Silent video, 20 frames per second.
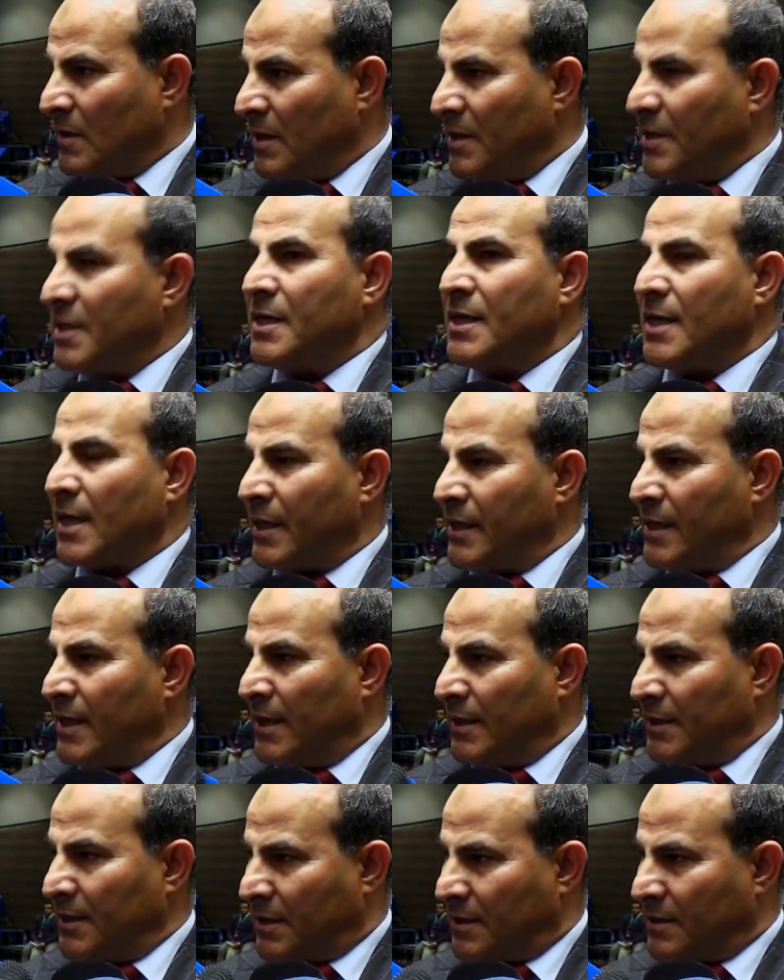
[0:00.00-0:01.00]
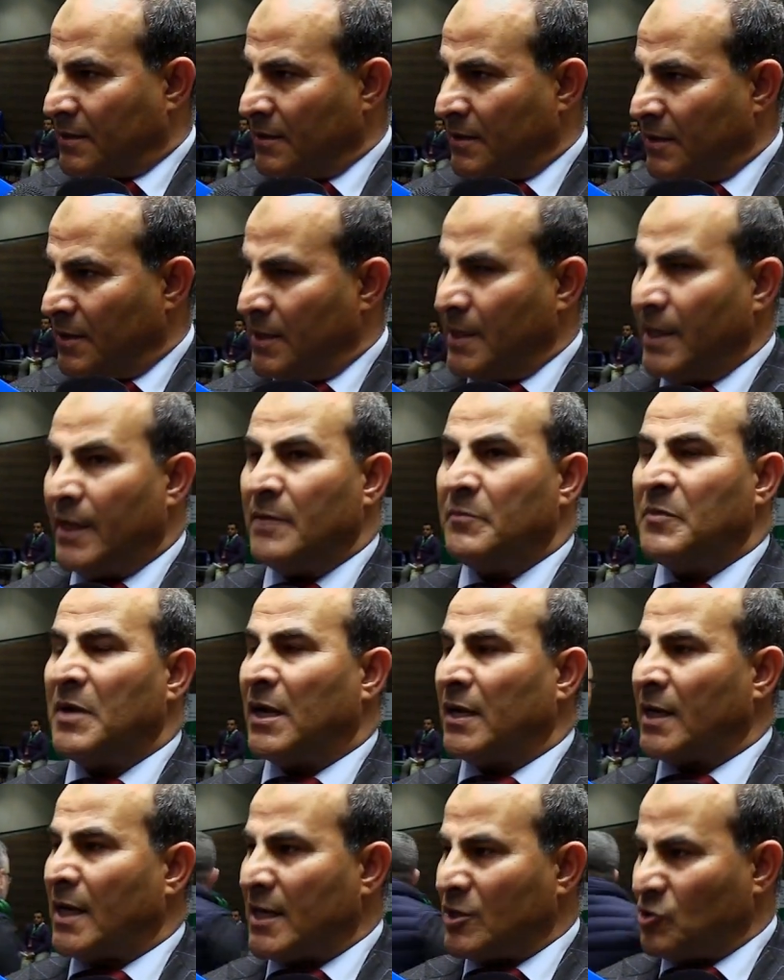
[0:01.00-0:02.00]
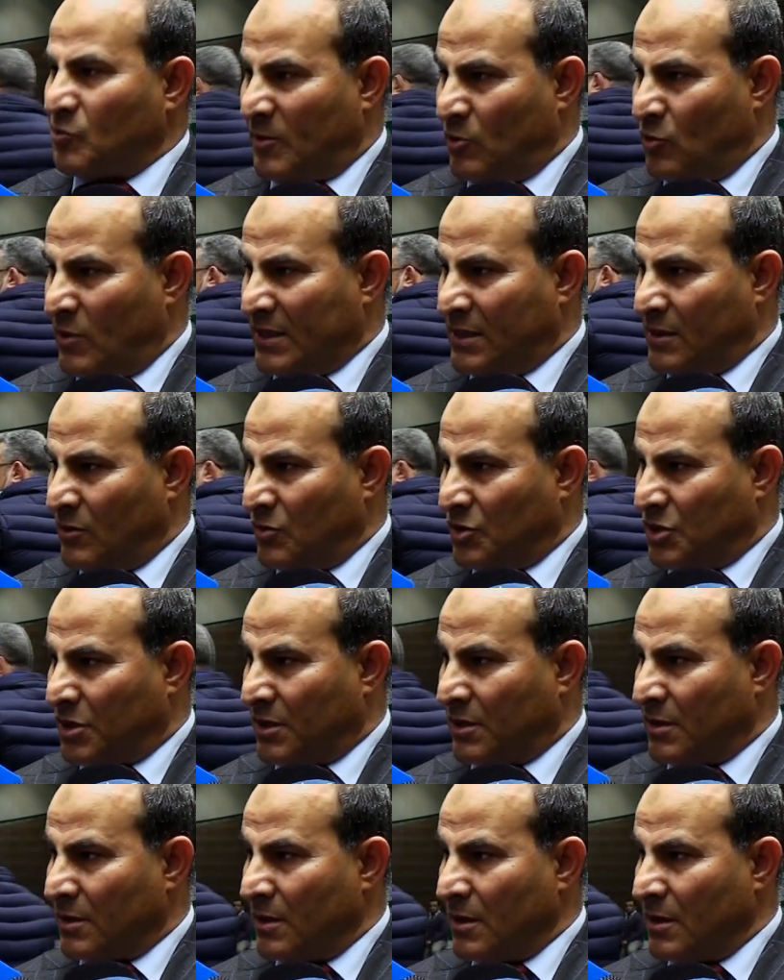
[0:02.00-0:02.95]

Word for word: النيه خليها عندك النيه علم بها الله سبحانه عز وجل